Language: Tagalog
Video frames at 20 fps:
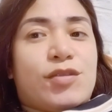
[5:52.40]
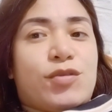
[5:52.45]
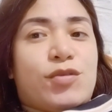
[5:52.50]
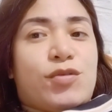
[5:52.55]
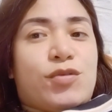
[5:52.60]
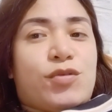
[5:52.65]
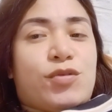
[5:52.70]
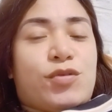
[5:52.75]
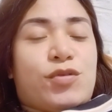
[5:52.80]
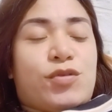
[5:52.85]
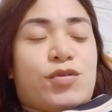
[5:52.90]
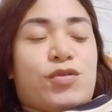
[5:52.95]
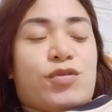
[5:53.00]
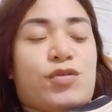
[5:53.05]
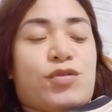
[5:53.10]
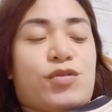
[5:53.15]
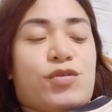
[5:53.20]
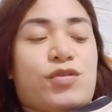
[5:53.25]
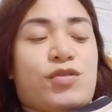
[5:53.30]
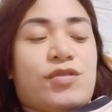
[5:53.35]
So,
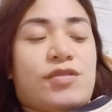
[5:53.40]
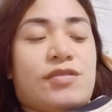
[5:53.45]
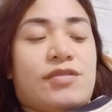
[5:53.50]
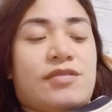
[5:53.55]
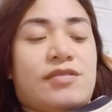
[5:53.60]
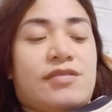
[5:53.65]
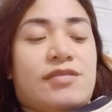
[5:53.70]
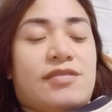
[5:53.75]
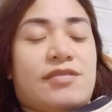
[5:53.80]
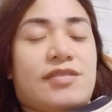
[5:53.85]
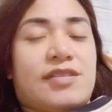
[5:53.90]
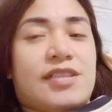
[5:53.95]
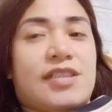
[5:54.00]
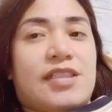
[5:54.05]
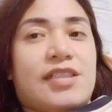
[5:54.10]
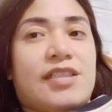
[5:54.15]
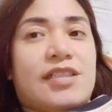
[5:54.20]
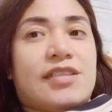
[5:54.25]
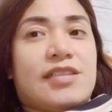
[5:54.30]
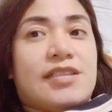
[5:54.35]
oh.
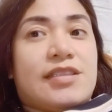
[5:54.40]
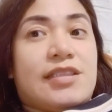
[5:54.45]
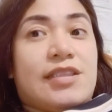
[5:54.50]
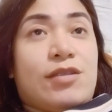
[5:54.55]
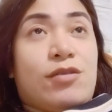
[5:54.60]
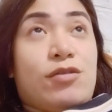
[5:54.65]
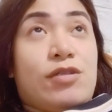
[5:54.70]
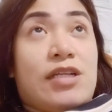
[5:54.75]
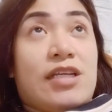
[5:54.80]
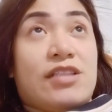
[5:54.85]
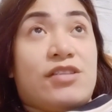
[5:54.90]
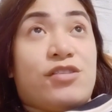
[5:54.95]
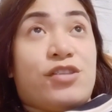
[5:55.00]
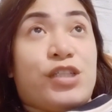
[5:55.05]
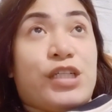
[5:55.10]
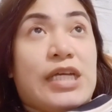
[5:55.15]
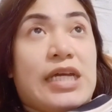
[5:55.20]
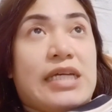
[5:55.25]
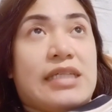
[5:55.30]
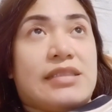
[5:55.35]
see you later
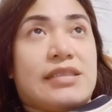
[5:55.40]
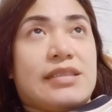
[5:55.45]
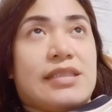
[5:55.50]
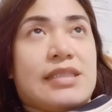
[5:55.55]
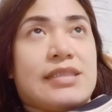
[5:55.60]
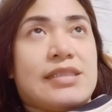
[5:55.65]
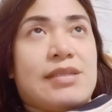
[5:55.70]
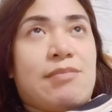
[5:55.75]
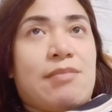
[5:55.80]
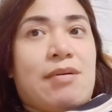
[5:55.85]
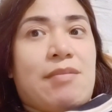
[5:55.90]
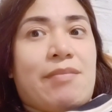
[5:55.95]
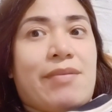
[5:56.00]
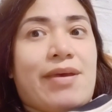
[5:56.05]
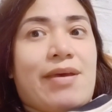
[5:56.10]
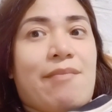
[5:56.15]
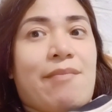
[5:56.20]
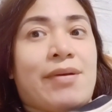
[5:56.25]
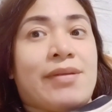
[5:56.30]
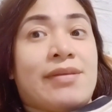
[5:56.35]
guys. Kasi
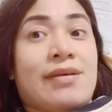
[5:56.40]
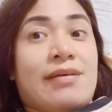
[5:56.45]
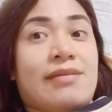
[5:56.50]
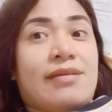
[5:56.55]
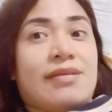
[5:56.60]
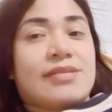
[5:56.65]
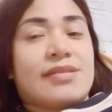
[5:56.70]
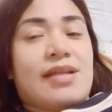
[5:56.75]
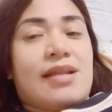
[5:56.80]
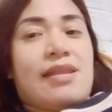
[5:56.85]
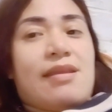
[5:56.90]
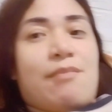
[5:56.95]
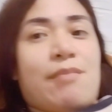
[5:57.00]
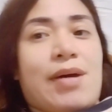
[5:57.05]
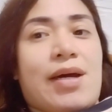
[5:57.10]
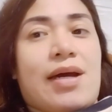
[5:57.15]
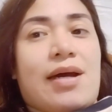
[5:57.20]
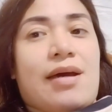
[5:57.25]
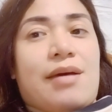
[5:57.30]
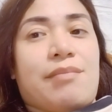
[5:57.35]
mamaya magdadasal
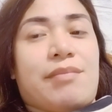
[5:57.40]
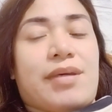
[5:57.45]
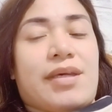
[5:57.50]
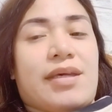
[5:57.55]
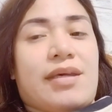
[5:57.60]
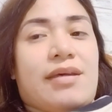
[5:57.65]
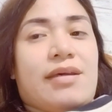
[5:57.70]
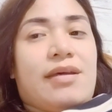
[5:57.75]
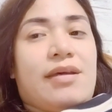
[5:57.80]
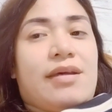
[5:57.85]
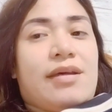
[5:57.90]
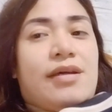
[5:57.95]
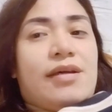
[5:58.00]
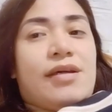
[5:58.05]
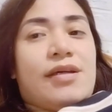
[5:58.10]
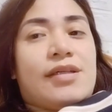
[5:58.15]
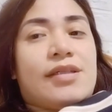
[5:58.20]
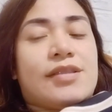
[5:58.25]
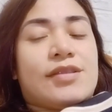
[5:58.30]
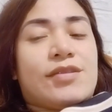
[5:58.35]
naman kami.
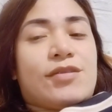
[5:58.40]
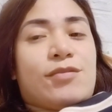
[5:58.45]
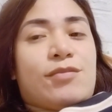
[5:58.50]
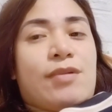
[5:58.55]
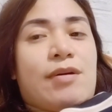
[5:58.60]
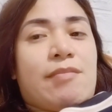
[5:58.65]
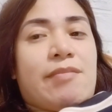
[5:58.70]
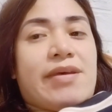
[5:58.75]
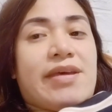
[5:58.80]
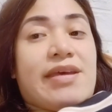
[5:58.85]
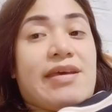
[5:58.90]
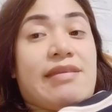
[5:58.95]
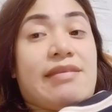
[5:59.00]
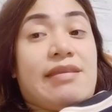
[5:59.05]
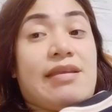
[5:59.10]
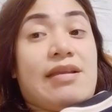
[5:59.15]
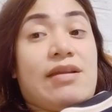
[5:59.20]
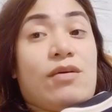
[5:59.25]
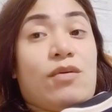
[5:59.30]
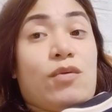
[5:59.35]
So, mamaya
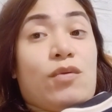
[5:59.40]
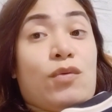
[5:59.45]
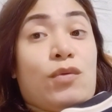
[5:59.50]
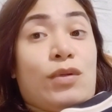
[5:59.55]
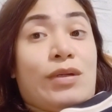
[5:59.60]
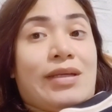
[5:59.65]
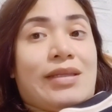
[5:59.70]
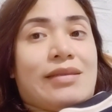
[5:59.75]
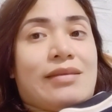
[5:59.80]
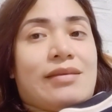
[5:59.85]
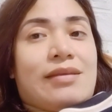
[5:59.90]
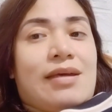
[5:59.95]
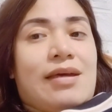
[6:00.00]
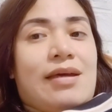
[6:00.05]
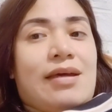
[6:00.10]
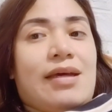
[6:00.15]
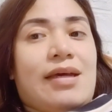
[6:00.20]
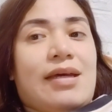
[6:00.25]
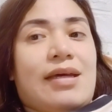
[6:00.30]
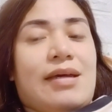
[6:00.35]
na lang ulit.
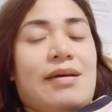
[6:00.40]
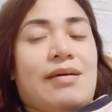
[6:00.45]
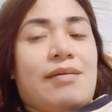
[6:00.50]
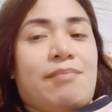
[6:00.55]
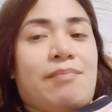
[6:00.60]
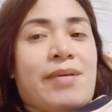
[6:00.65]
Ha?